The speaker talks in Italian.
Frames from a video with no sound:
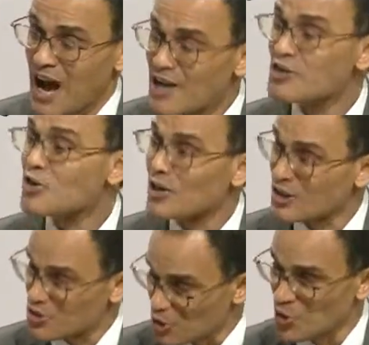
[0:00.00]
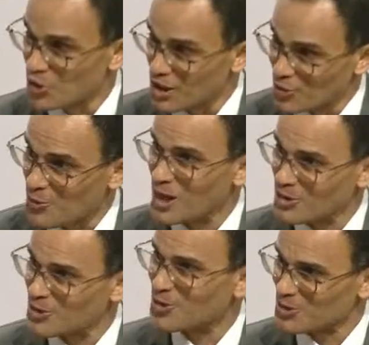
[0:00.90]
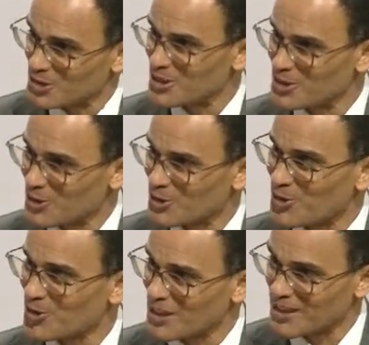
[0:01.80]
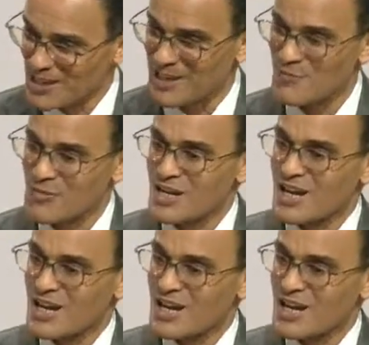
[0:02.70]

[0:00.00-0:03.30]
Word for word: hanno ragione quando dicono che